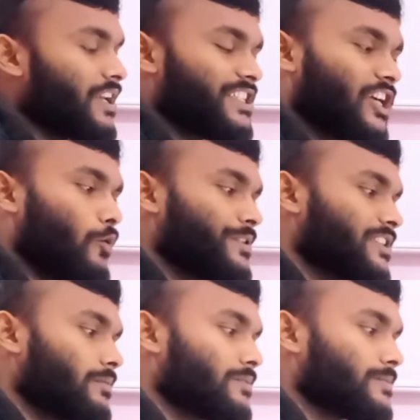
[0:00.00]
इसका
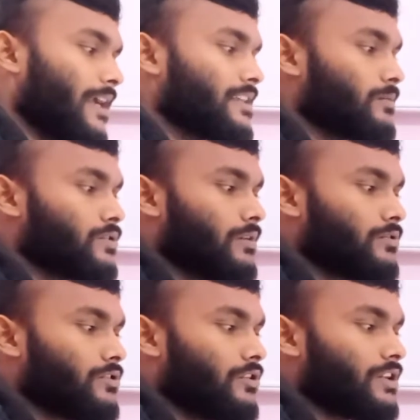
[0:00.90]
ऑफिशियल वेबसाइट डब्ल्यू डब्ल्यू
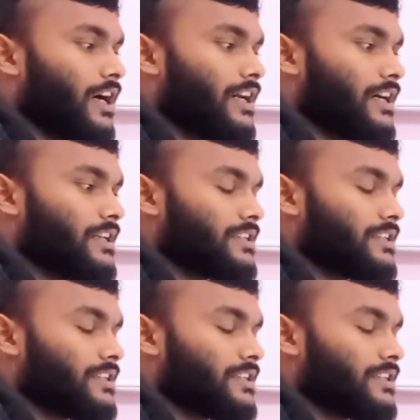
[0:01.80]
डॉट आर आर